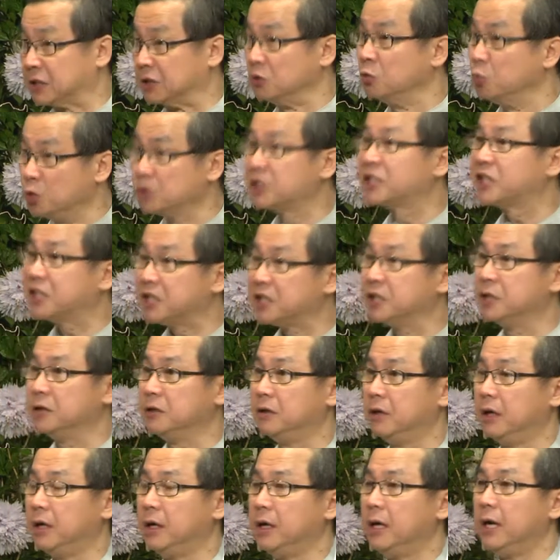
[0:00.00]
物吃，
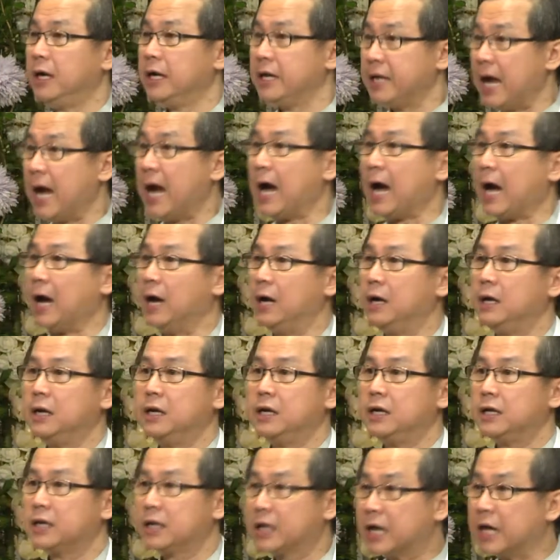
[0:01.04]
那
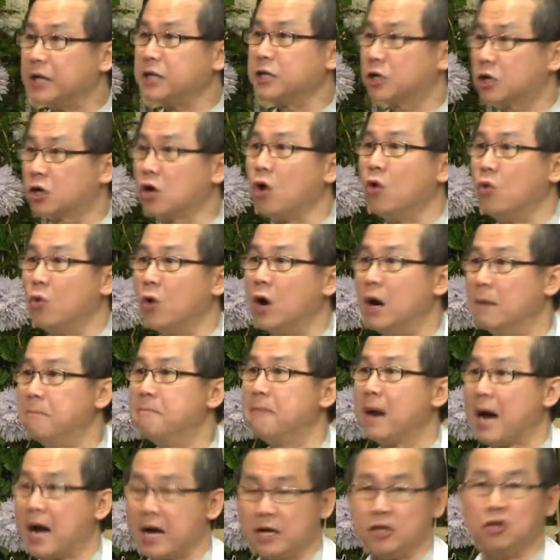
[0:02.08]
跟狗和
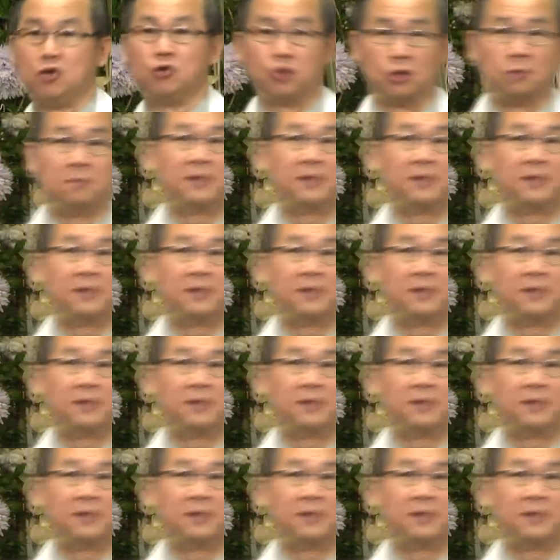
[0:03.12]
马有什么